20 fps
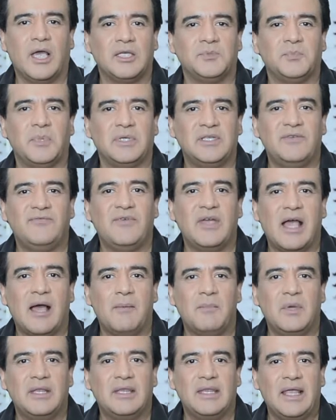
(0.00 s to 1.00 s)

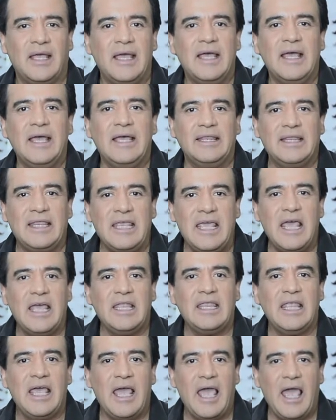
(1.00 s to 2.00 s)
específicamente
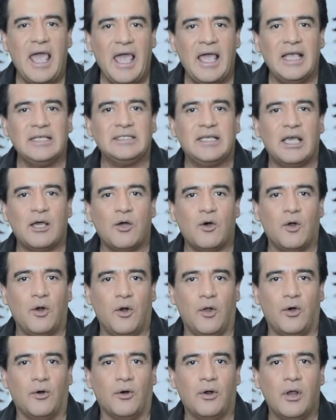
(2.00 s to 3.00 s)
tiene ese
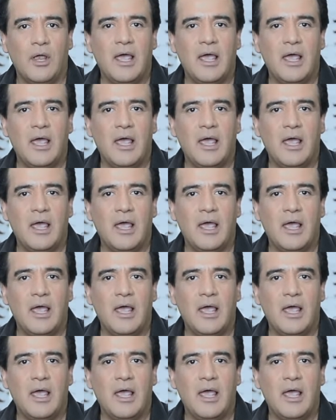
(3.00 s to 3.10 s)
color.